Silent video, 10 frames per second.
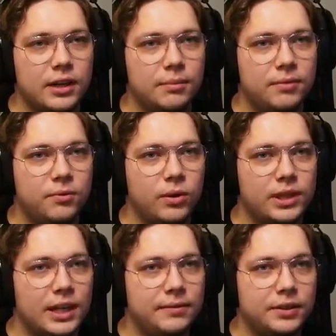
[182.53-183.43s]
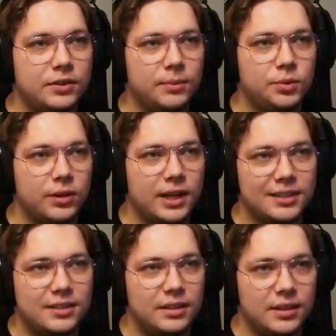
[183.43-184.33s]
jakby wkładali w jakieś tam
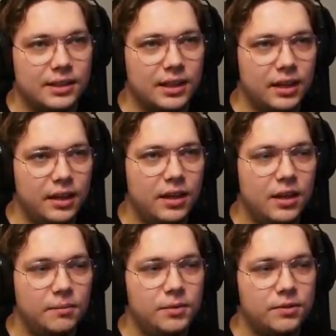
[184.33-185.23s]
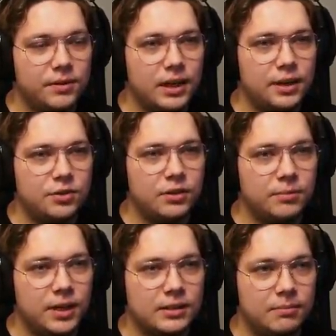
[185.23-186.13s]
torgasty i tak dalej, mi się wydaje, że
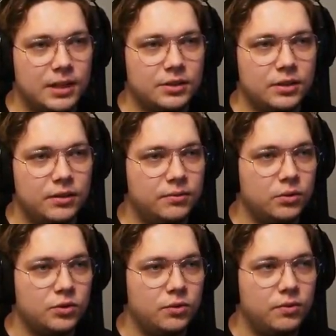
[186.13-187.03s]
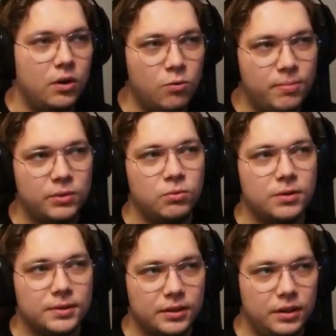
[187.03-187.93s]
tym razem bardziej włożą w open
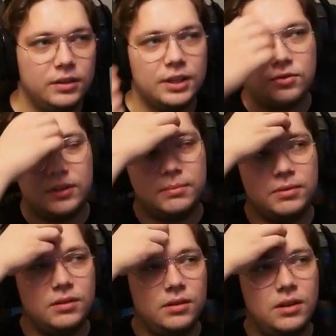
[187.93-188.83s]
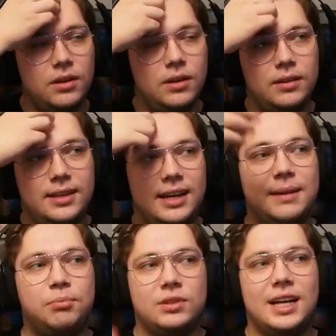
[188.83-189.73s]
world i też jakby te
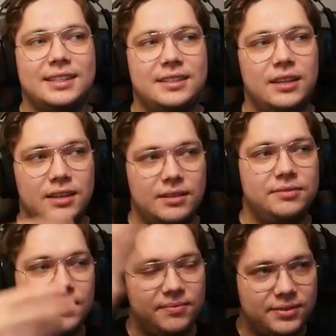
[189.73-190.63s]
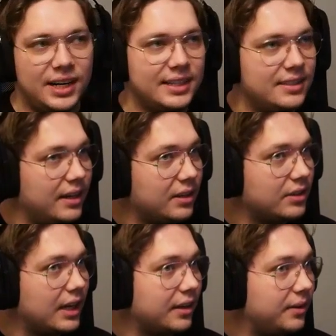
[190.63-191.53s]
reputacje, te tam frakcje jako
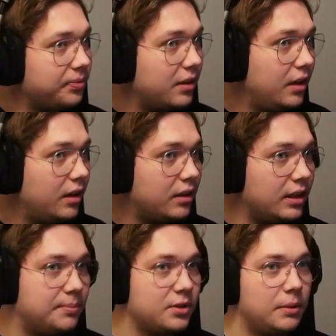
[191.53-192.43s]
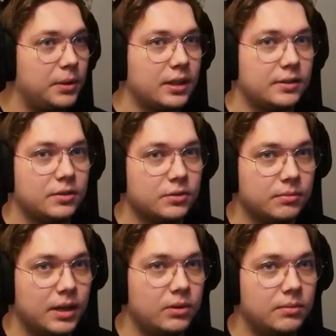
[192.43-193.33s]
takie. Ja przynajmniej tak
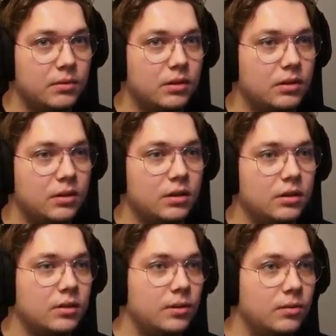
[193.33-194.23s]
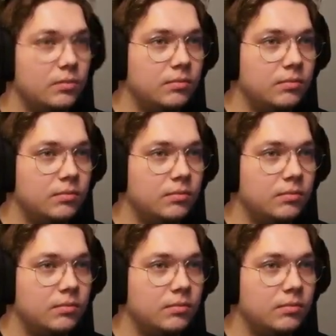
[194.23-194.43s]
zrozumiałem e, tą,